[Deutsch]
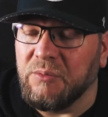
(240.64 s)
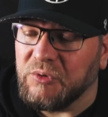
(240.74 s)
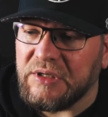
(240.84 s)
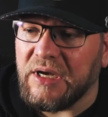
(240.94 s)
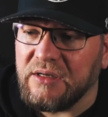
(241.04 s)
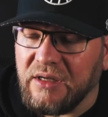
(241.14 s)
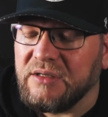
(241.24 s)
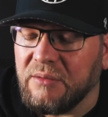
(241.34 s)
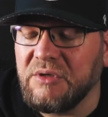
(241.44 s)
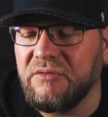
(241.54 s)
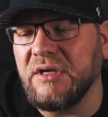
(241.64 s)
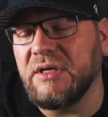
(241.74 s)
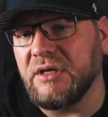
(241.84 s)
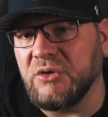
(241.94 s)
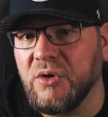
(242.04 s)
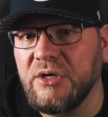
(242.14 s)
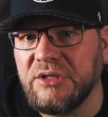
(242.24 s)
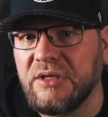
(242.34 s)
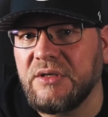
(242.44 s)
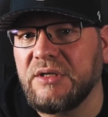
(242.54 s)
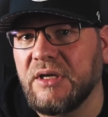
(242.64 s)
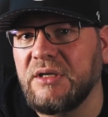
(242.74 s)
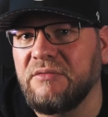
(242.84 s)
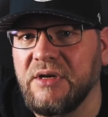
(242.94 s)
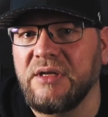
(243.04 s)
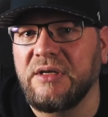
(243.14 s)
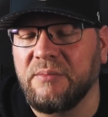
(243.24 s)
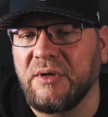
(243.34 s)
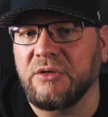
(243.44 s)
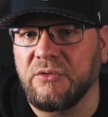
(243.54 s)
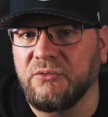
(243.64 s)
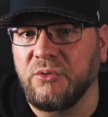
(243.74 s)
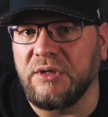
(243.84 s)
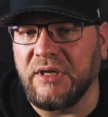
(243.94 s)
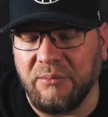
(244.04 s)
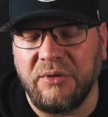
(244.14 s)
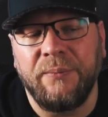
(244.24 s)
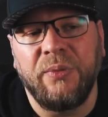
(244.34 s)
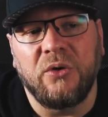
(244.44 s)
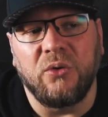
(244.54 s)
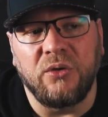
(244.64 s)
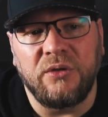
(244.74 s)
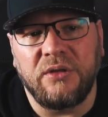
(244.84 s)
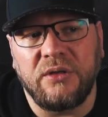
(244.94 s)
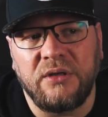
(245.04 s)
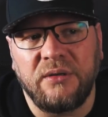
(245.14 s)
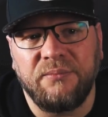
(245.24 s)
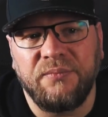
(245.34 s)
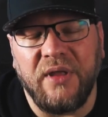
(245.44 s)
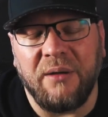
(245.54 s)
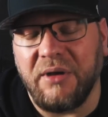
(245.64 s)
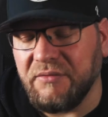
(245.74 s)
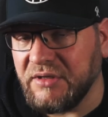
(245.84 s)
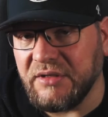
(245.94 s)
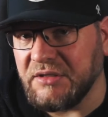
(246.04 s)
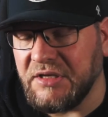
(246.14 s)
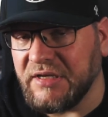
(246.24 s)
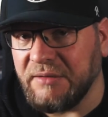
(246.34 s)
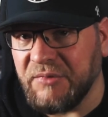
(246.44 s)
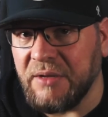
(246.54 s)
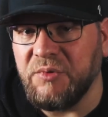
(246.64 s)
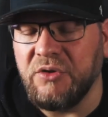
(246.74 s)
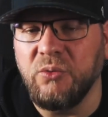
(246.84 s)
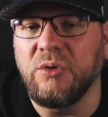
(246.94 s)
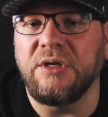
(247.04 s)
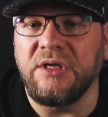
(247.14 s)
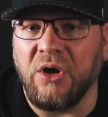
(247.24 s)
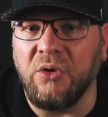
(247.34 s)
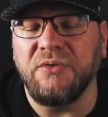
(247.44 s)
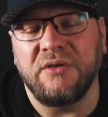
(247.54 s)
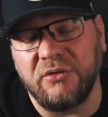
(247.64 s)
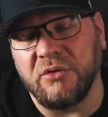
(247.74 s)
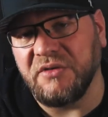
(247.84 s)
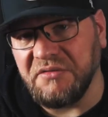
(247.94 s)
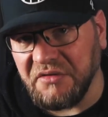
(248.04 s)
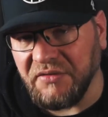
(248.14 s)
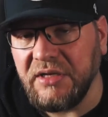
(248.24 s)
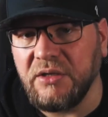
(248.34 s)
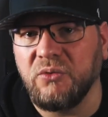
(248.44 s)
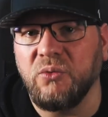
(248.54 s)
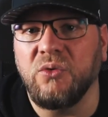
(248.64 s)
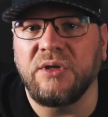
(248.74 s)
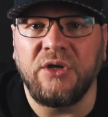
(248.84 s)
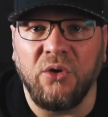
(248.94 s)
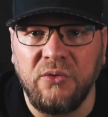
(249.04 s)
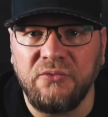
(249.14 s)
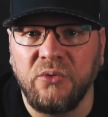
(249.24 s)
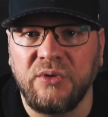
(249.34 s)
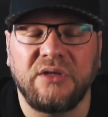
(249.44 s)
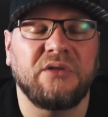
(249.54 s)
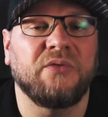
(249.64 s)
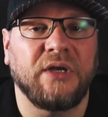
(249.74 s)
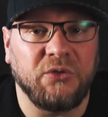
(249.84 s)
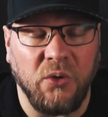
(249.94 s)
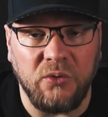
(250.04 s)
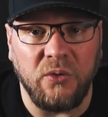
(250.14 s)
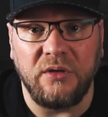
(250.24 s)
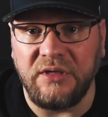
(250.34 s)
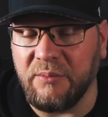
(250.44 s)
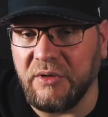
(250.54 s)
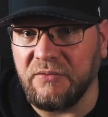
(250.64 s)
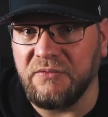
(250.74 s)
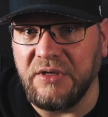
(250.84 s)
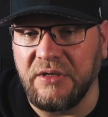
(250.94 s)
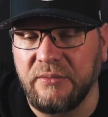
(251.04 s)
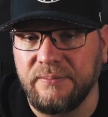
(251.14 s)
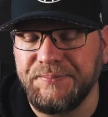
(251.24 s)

Ich muss muss sagen, das hat mich wirklich enttäuscht, dass ich da nicht wirklich jemanden gefunden habe. Und, ähm, aber wie gesagt, ich gebe die Suche nicht auf. Ich werde auf jeden Fall weitersuchen in der Hoffnung, dass ich vielleicht doch noch jemanden finde.